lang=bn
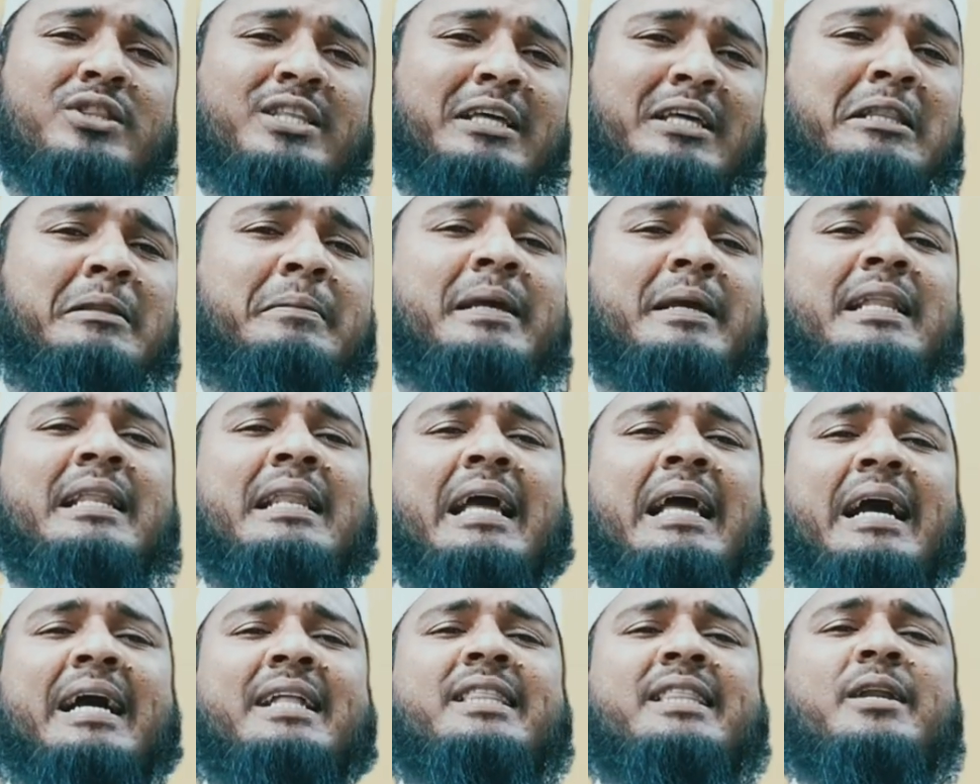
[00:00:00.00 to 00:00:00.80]
তিন দিন
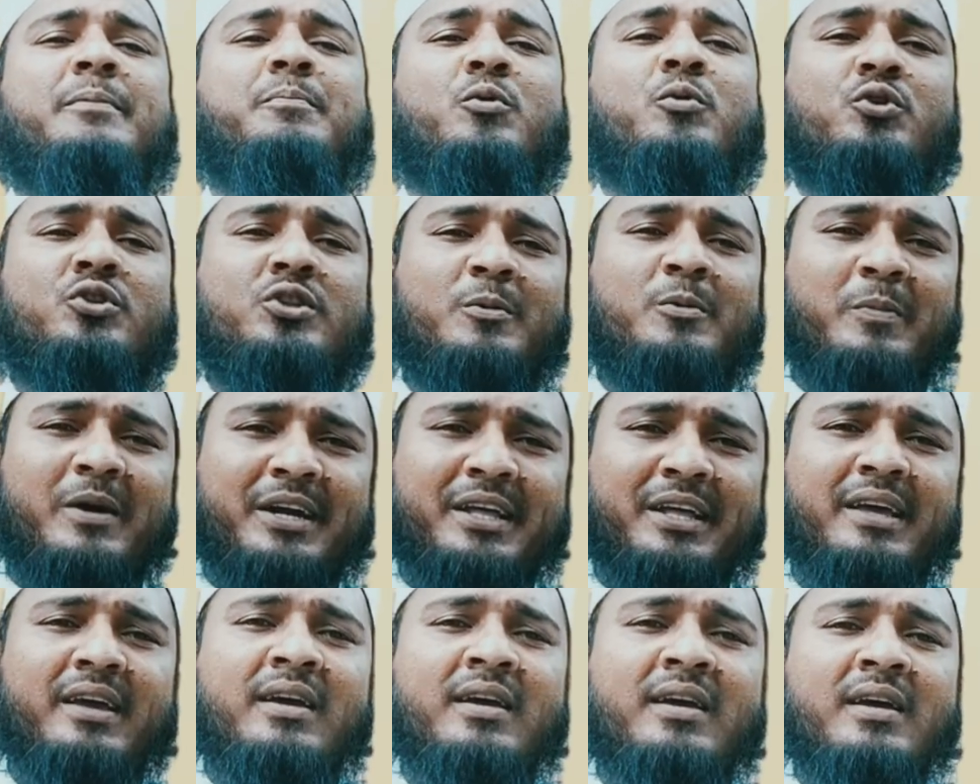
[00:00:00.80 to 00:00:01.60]
লাগাতার পড়তে
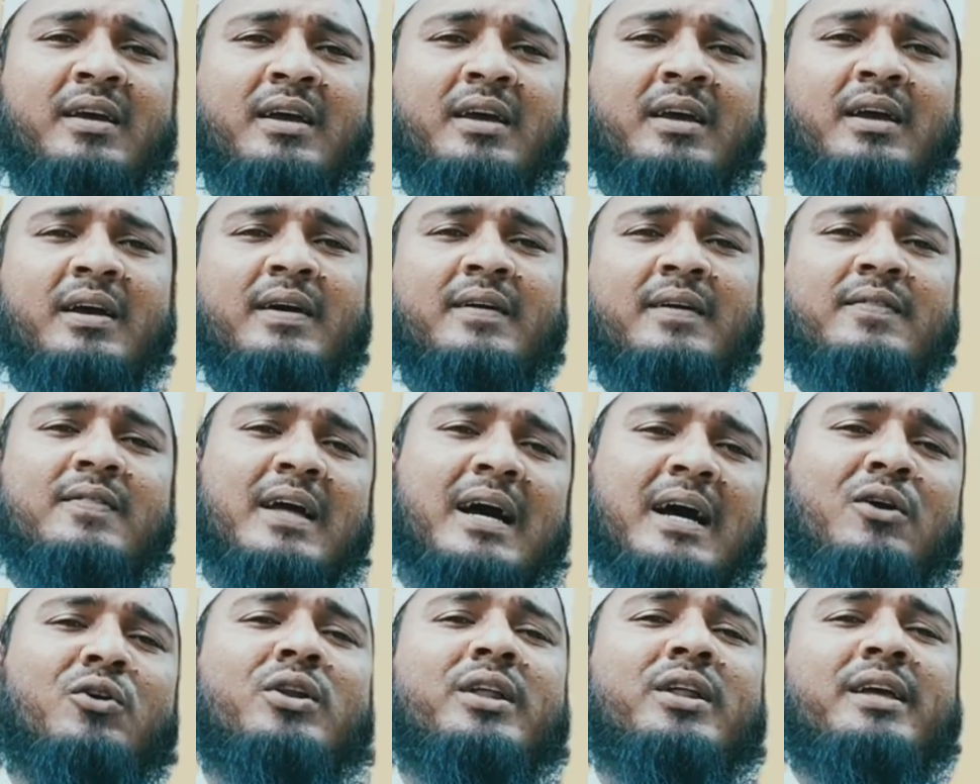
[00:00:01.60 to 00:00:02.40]
পারে
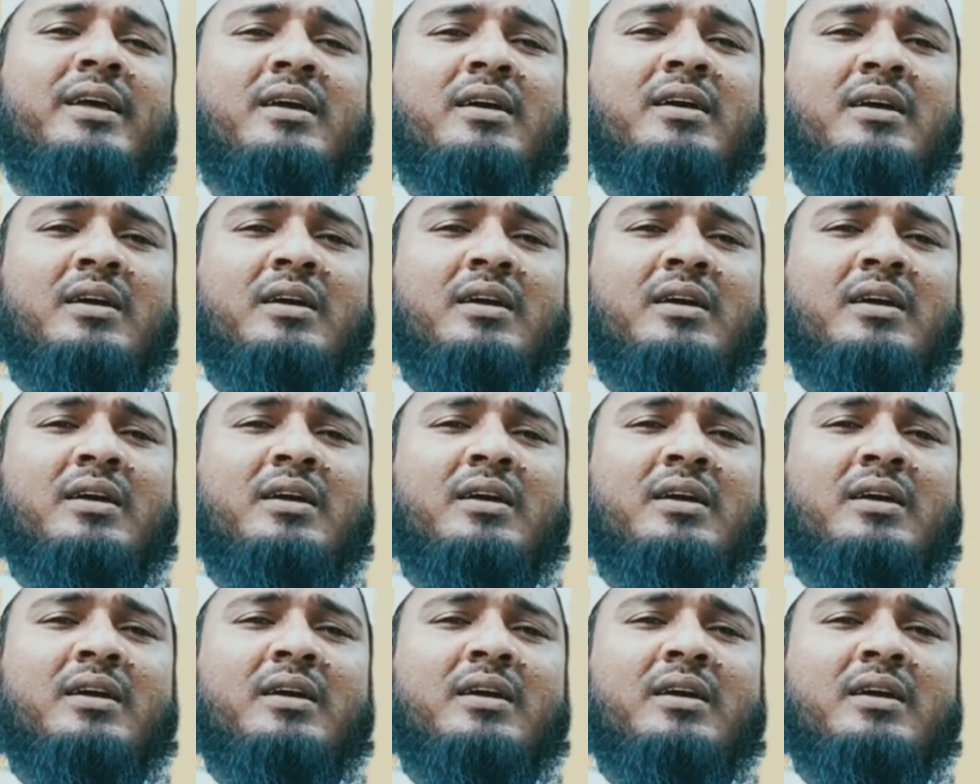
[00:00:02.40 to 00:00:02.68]
তাহলে